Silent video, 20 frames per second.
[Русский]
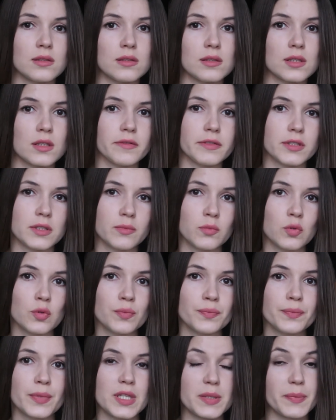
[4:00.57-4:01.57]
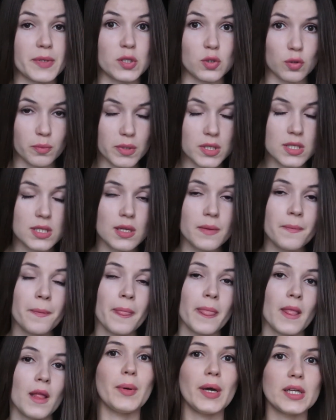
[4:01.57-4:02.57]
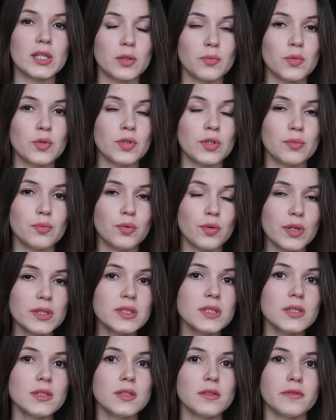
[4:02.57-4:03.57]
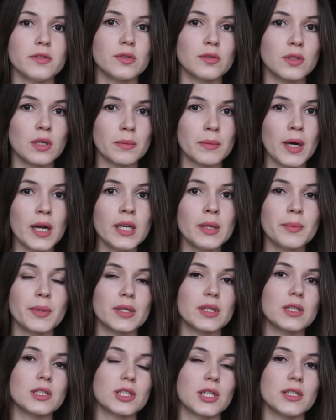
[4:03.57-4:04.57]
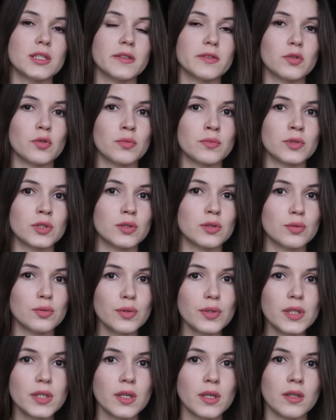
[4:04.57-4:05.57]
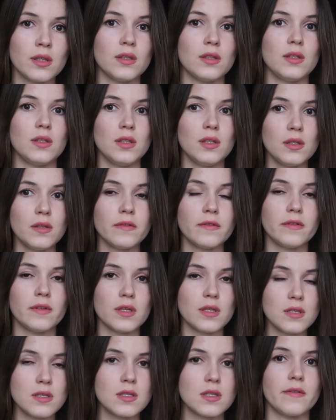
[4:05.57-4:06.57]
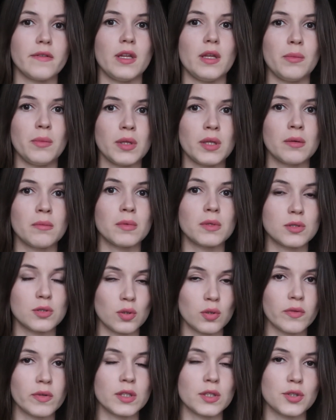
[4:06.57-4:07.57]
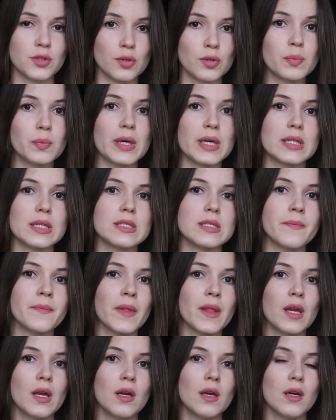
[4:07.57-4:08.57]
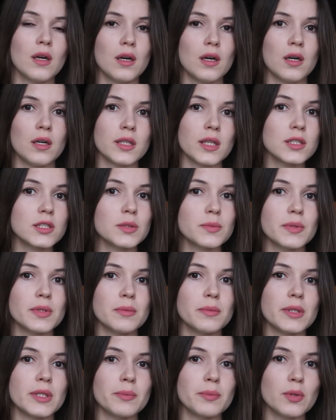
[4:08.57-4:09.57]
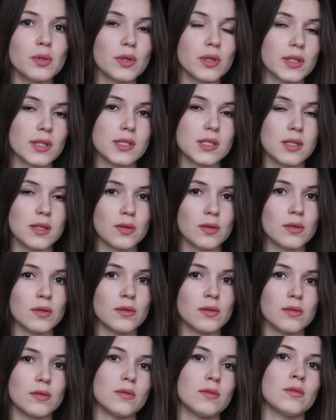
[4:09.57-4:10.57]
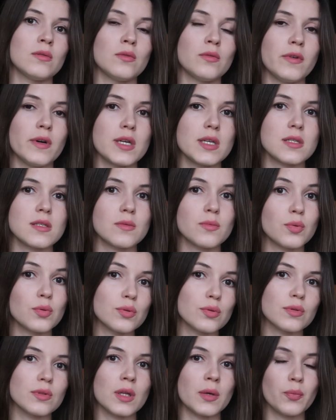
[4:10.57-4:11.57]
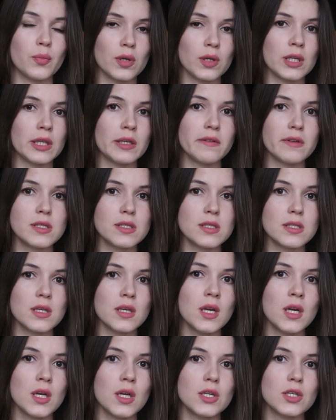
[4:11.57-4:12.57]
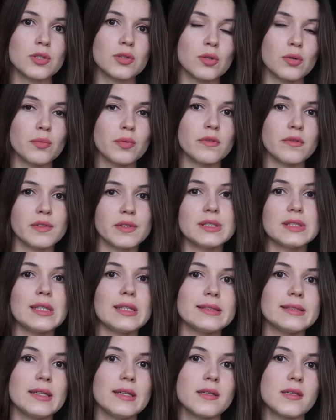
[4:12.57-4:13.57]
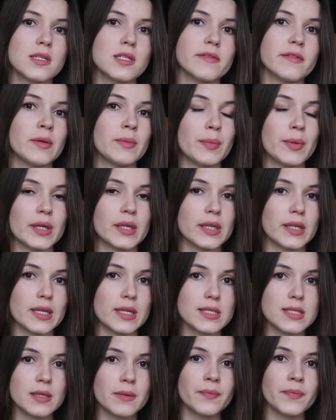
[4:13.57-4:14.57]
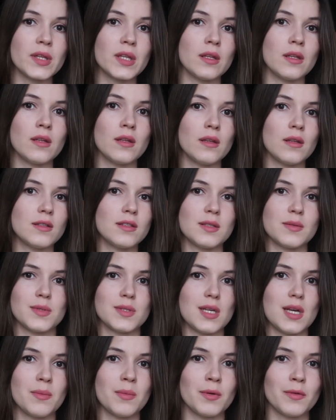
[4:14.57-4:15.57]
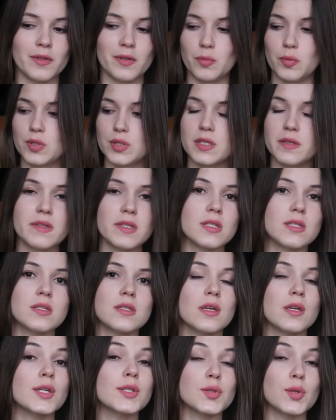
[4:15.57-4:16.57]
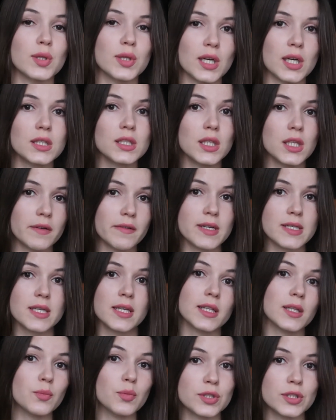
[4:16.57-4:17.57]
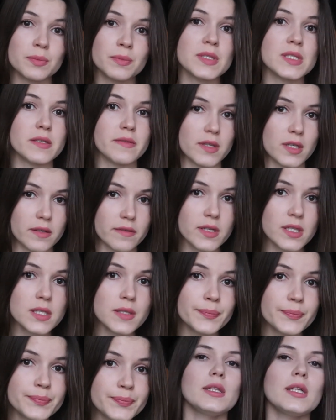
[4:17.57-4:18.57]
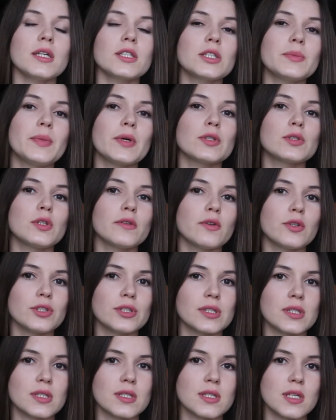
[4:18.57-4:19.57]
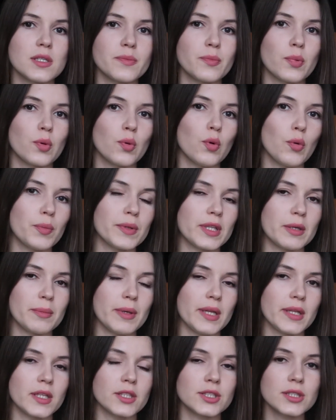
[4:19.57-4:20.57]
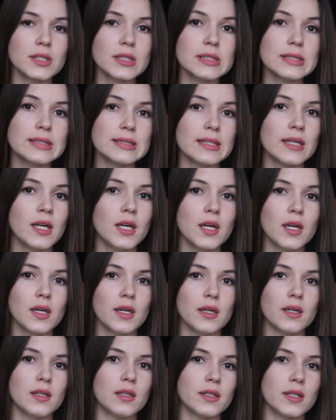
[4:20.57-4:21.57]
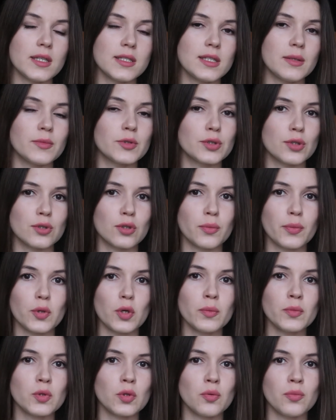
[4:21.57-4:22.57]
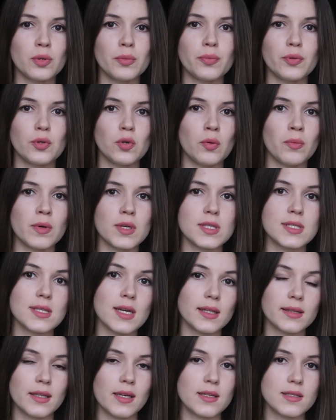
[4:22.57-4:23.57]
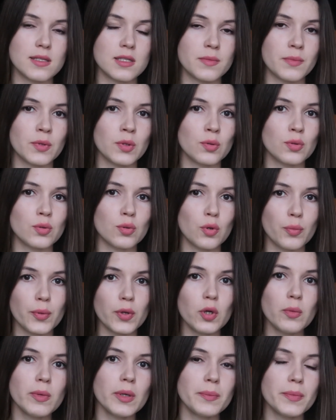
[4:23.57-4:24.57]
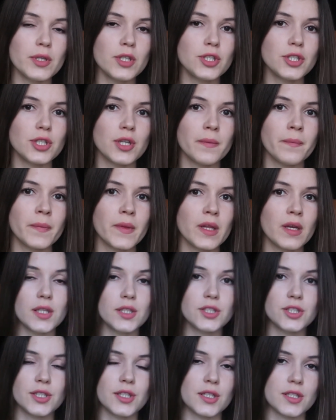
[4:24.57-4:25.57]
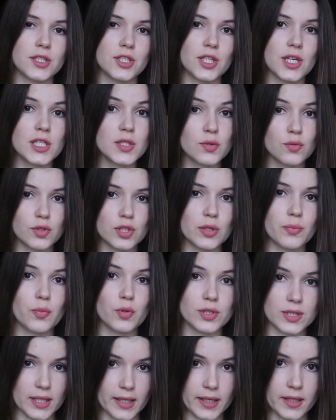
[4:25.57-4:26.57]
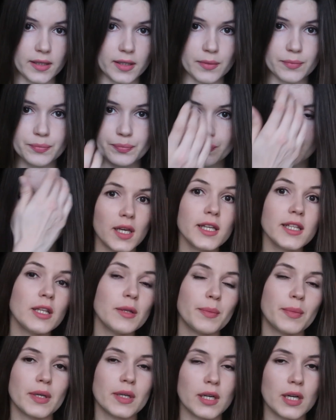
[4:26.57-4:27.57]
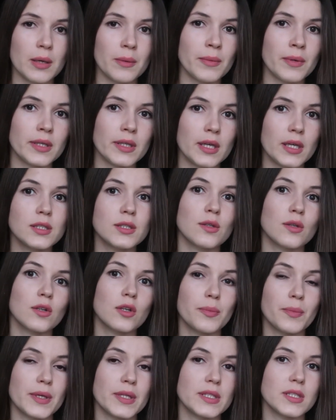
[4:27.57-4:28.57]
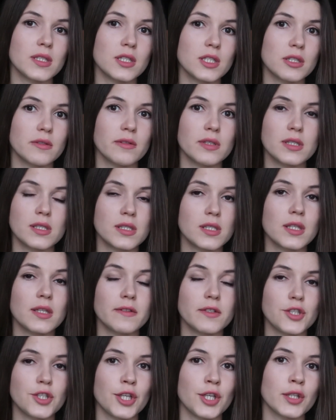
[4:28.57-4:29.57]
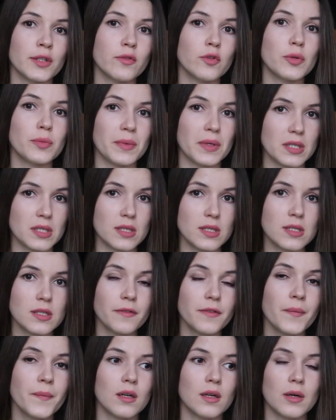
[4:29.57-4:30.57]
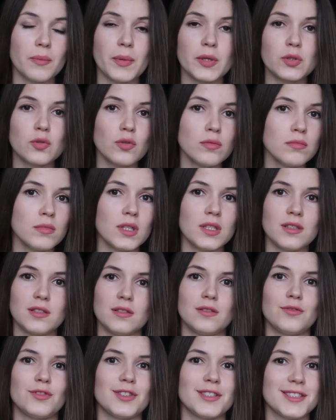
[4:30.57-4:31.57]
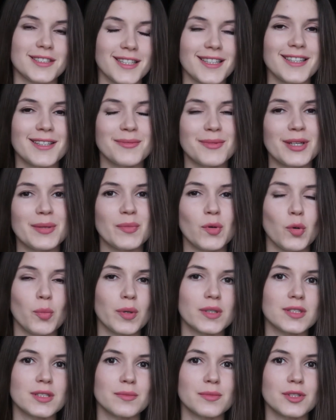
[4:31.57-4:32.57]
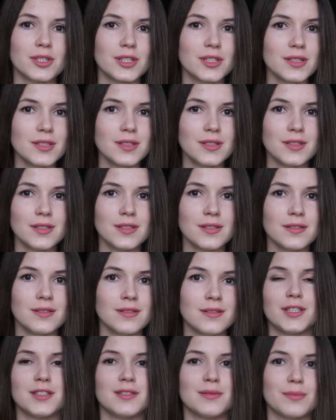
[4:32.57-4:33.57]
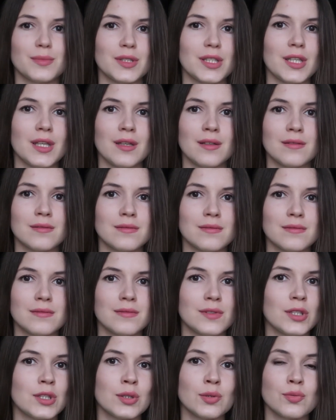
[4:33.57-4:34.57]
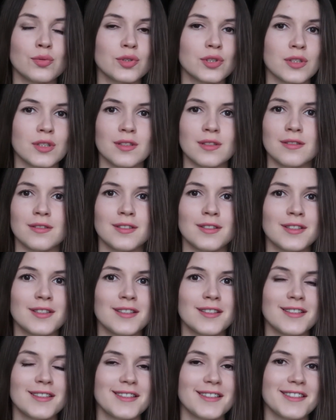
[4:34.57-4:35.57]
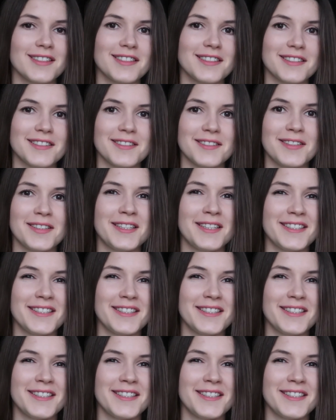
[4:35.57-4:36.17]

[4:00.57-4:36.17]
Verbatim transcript: э, ко всему приспособиться. Поэтому не бойтесь, все нормально, продолжайте в том же духе, и вес со временем снова начнет падать. А также было бы неплохо, если у вас будут напольные весы, чтобы вы следили за своим прогрессом, и тем самым вы будете видеть результаты, и вас это будет мотивировать. Также пару слов хочется сказать про употребление жидкости. А если мы что-то пьем, то мы пьем за 30 минут до приема пищи и через час уже после еды. Этой программы я строго придерживалась где-то в течение двух месяцев, а потом это уже стало моим образом жизни. Сейчас мне не нужно а,